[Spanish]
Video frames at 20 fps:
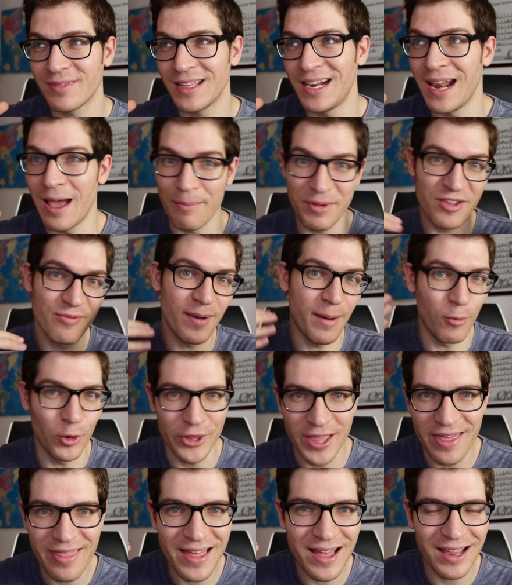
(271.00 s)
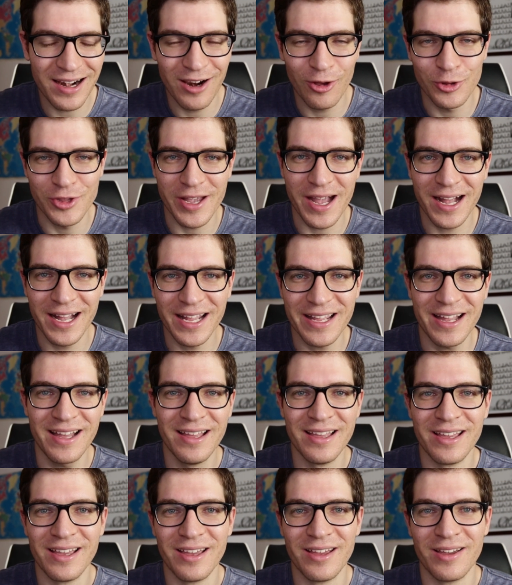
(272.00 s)
la misma moneda, la otra
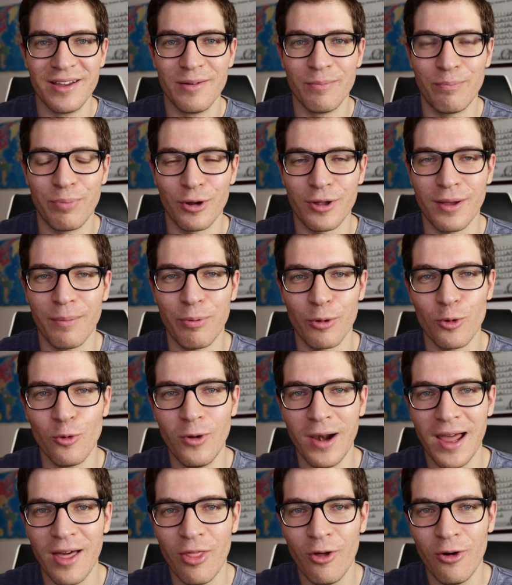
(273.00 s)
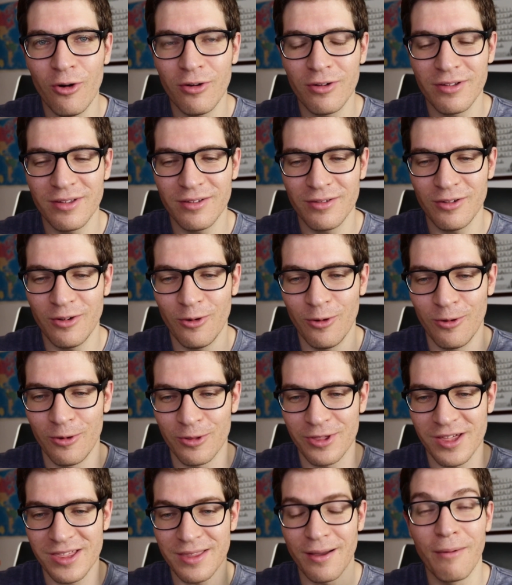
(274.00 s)
cara, porque por un lado
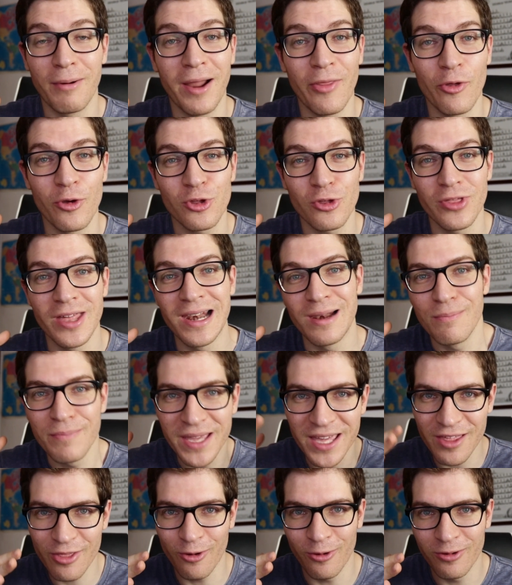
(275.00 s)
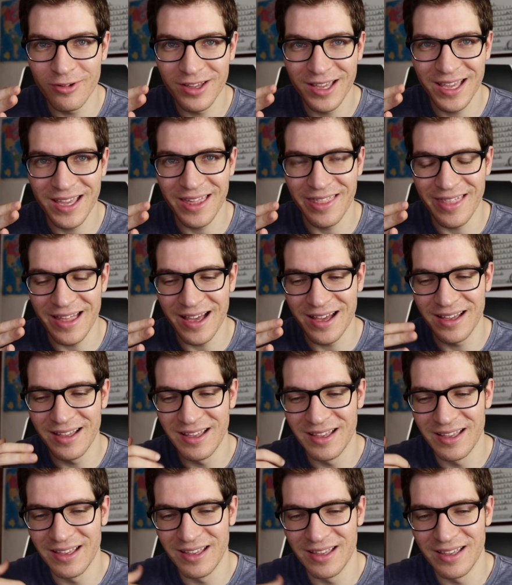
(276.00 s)
os estaba hablando del miedo que da
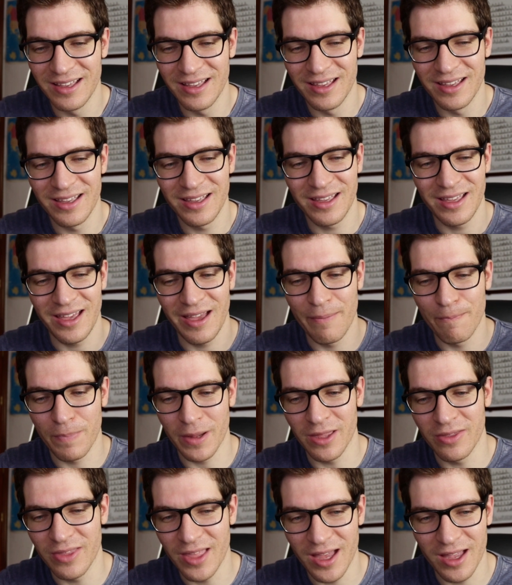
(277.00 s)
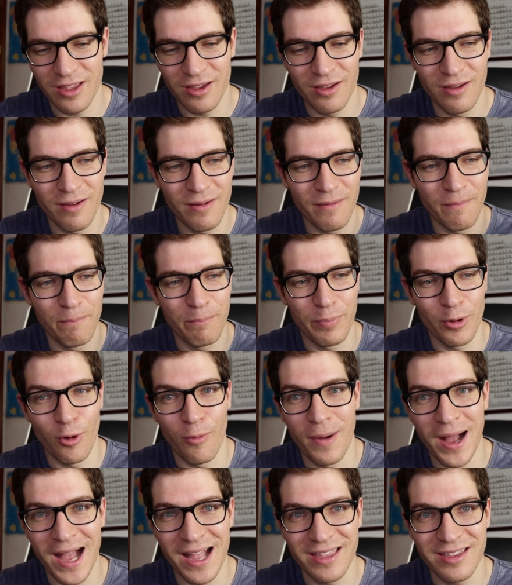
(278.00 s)
emprender
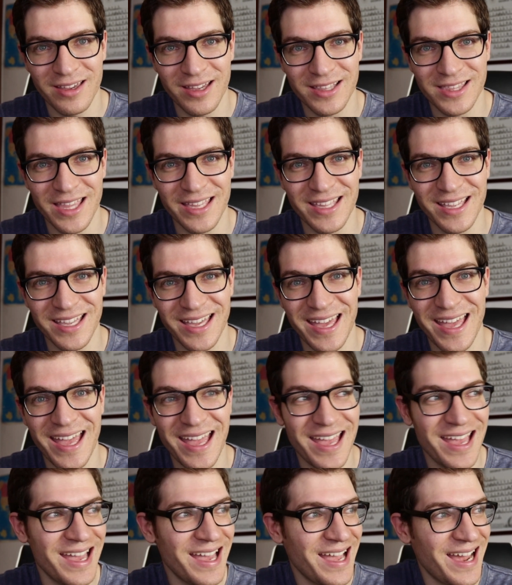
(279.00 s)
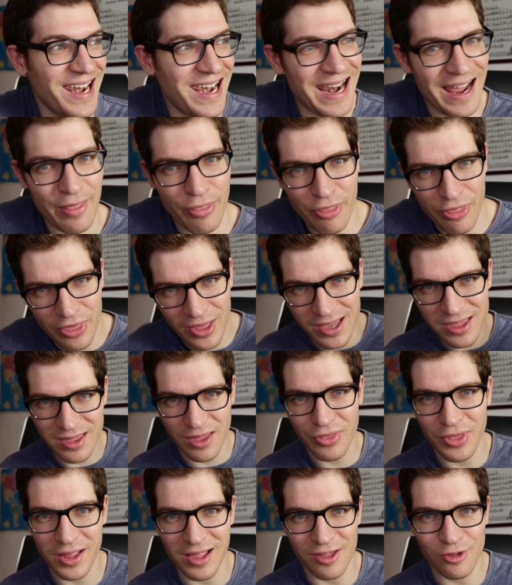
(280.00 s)
probar, el tener que
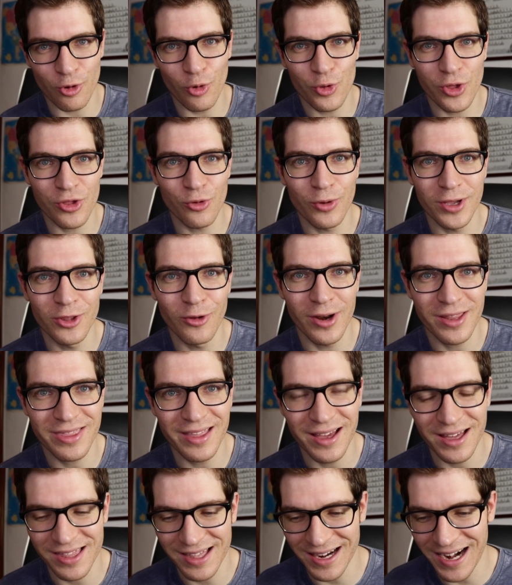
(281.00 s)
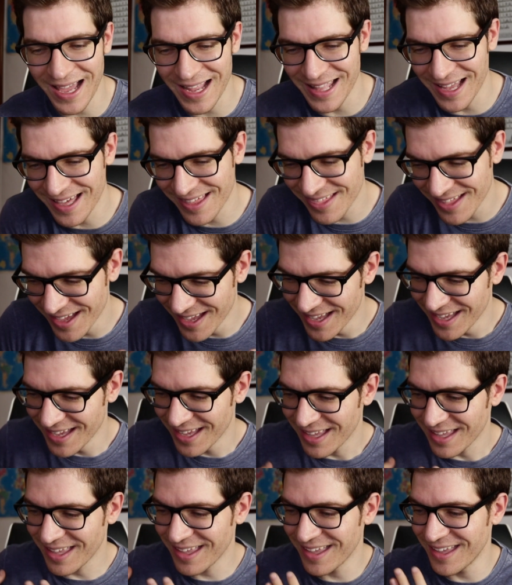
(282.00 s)
lanzarse a hacer las cosas aunque no las tengas claras.
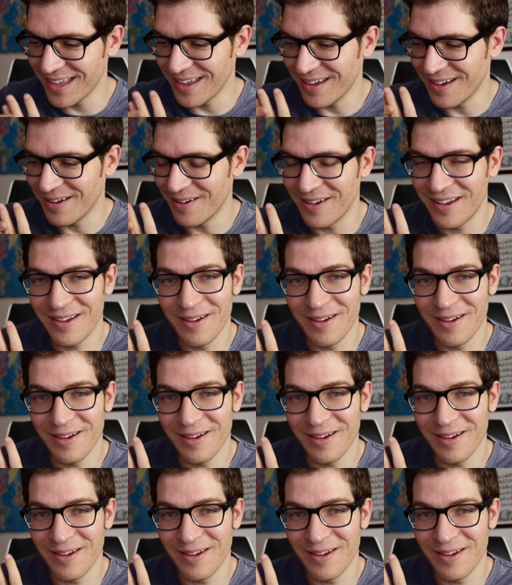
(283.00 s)
Y